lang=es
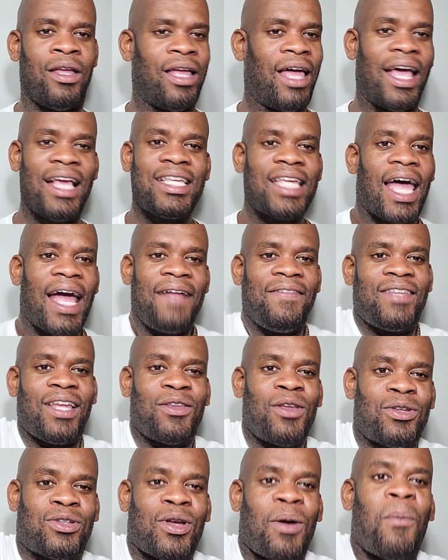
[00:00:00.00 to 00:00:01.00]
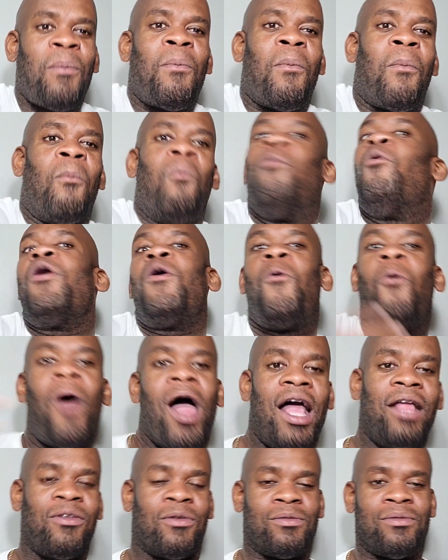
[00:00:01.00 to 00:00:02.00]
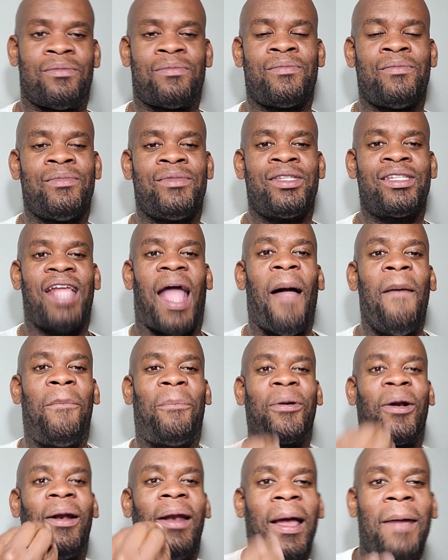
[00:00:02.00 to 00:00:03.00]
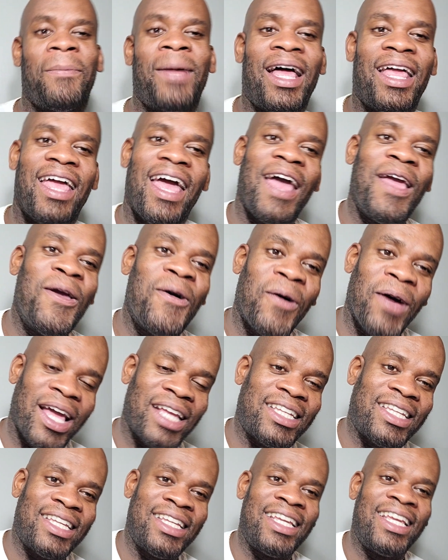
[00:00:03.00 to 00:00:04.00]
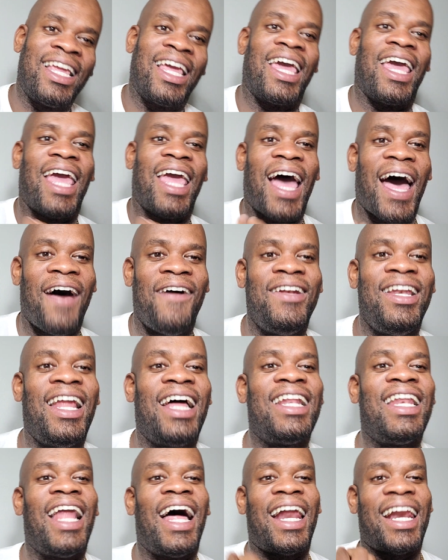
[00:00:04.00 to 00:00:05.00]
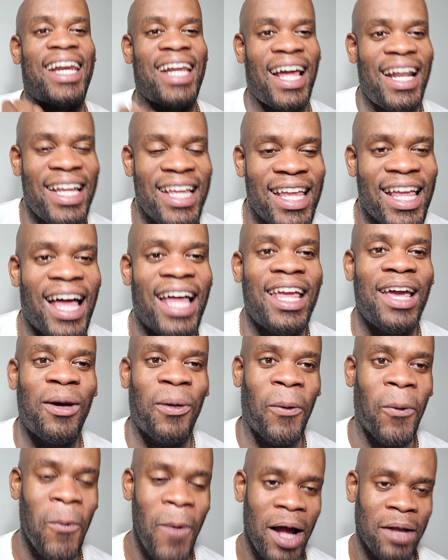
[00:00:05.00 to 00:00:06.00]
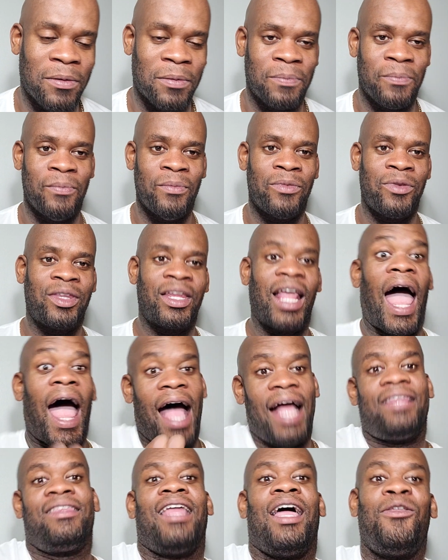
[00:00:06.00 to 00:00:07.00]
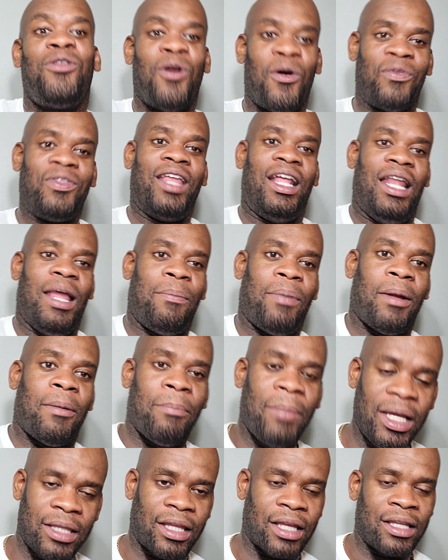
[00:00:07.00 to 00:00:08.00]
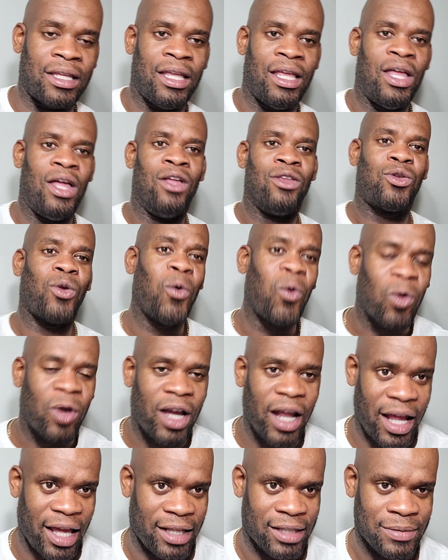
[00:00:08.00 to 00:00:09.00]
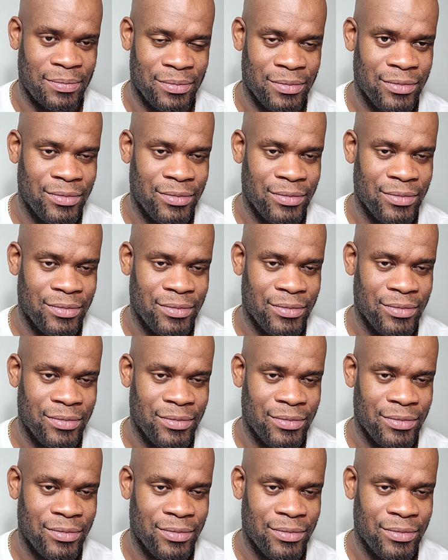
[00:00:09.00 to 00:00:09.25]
Esa gente no son muy buenos. El problema de ellos es que hablan la realidad de cubano hasta donde le permiten. ¿Tú crees